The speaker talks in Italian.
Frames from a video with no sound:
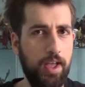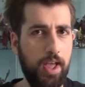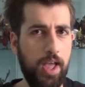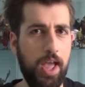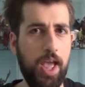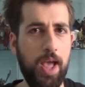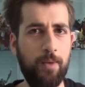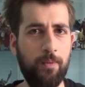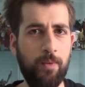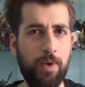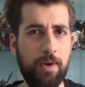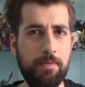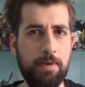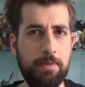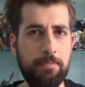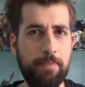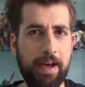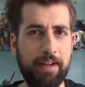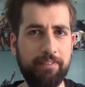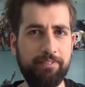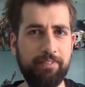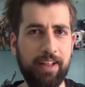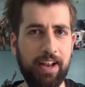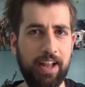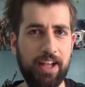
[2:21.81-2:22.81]
E qui mi
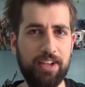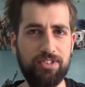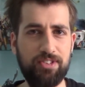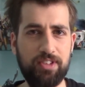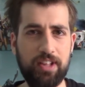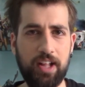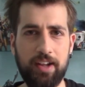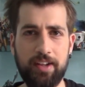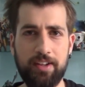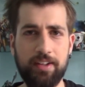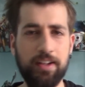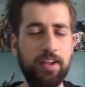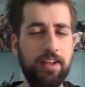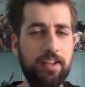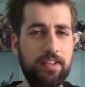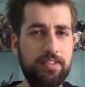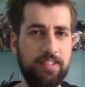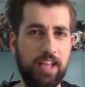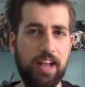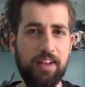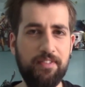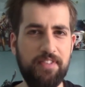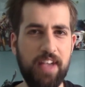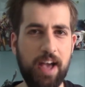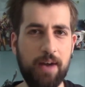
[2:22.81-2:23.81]
parte l'hashtag
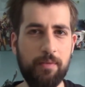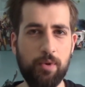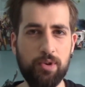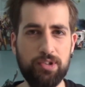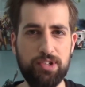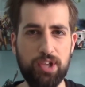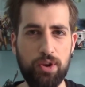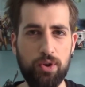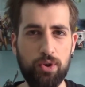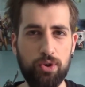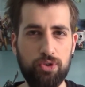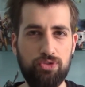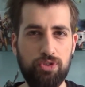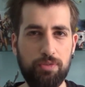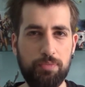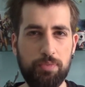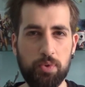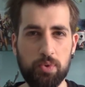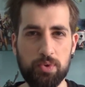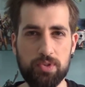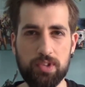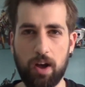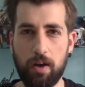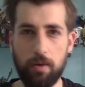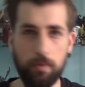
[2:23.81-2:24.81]
Salviamo Sailor
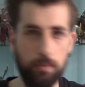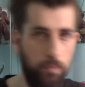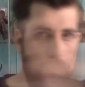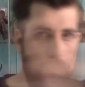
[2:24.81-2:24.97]
Cibiusa.